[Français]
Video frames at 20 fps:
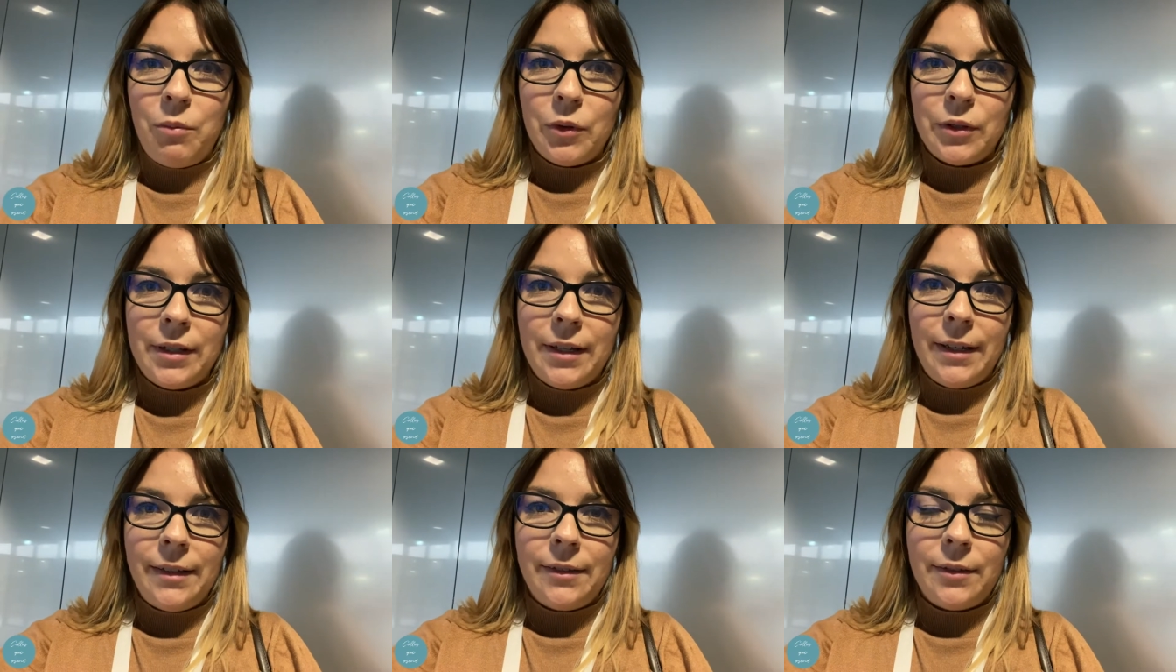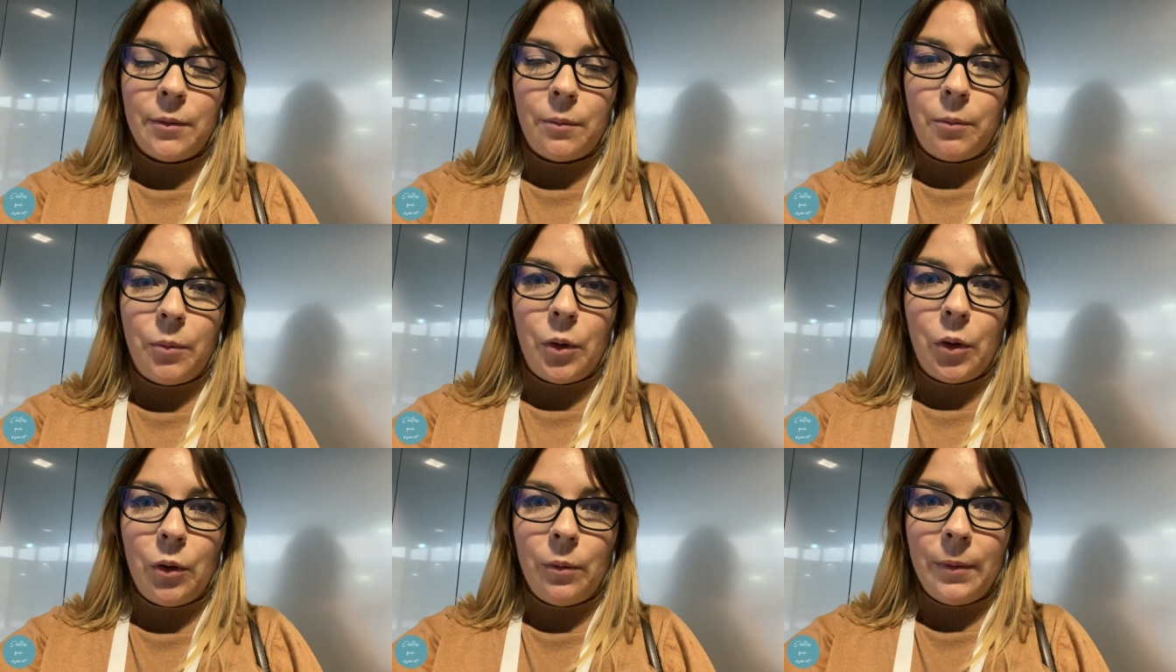pour cette
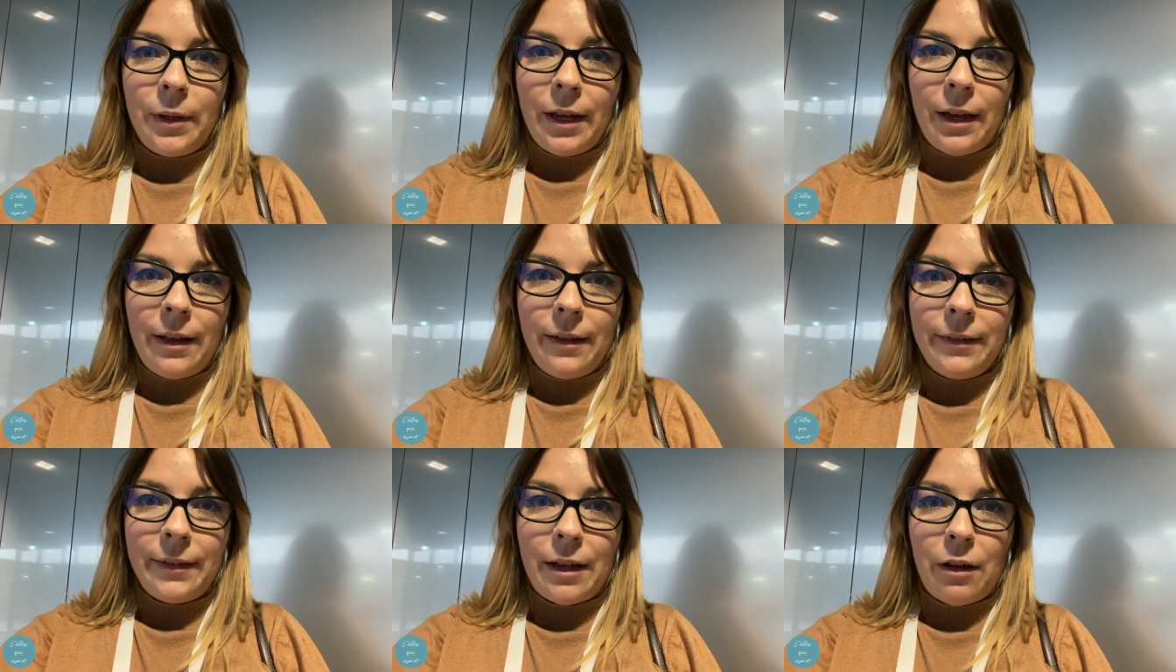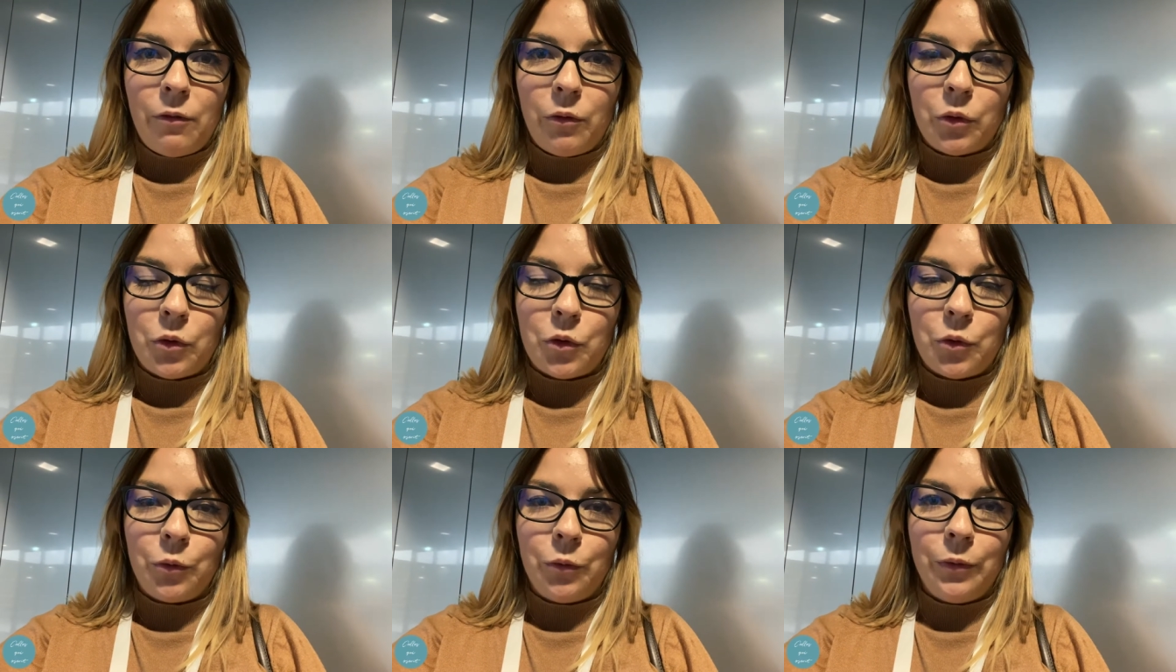première
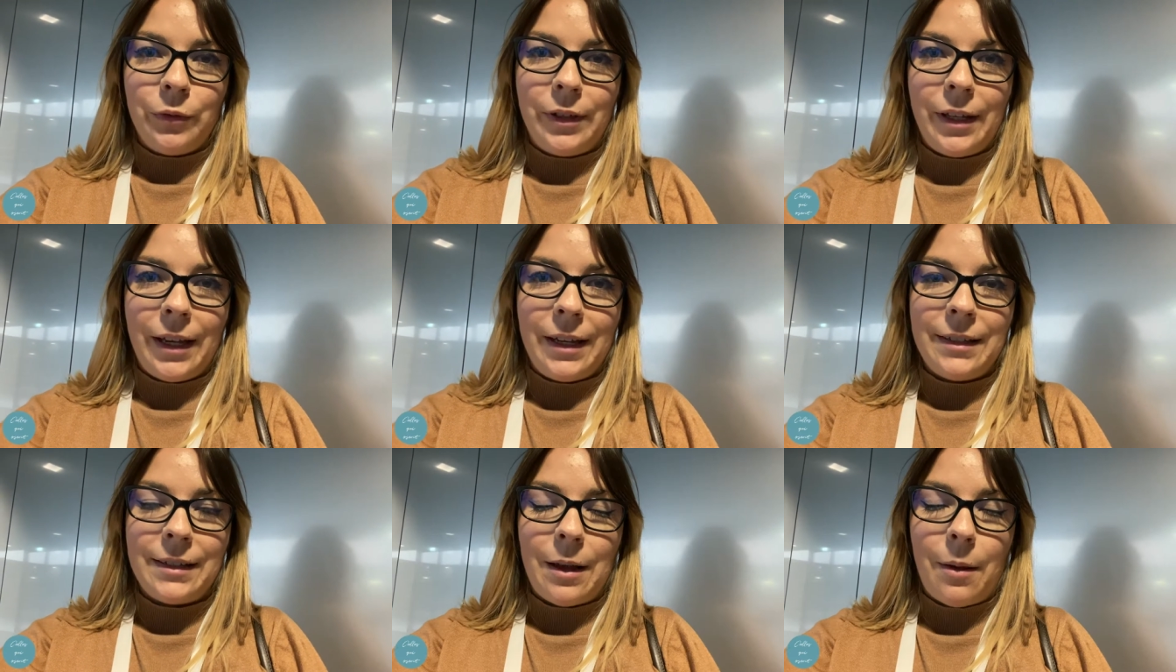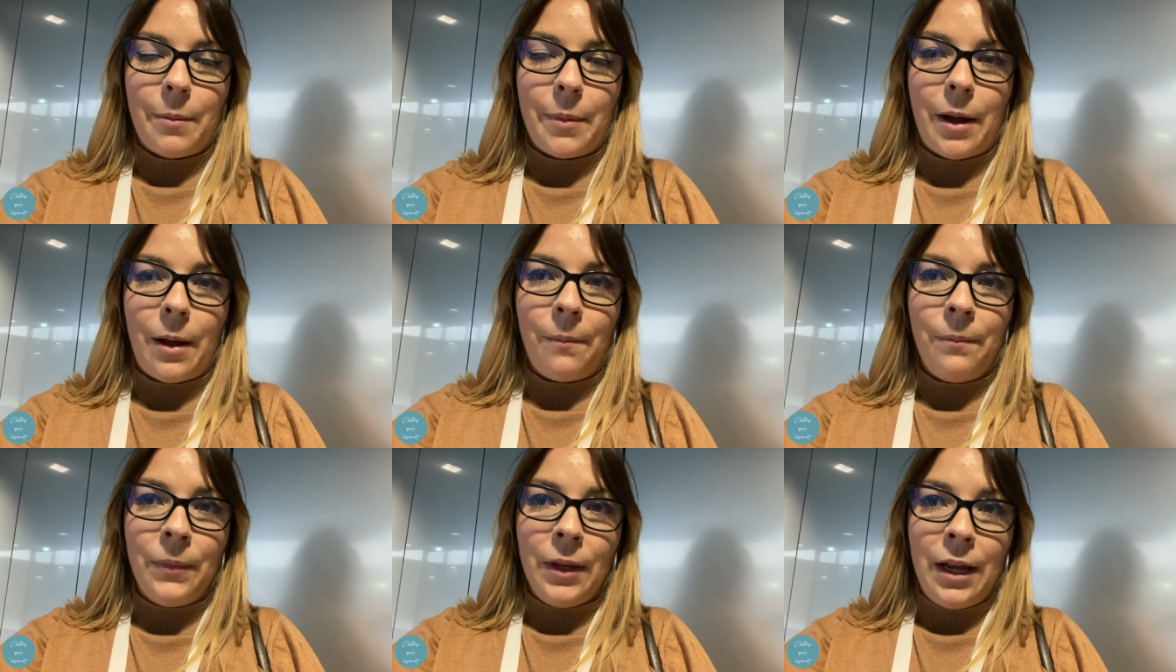intervention, très
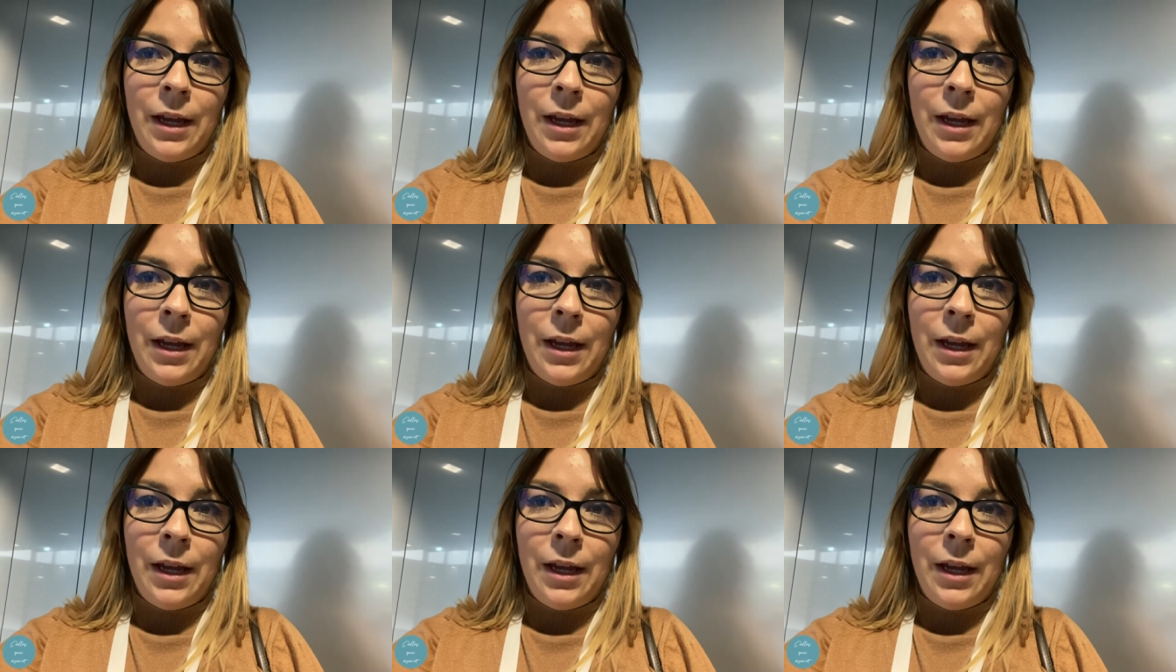sympa.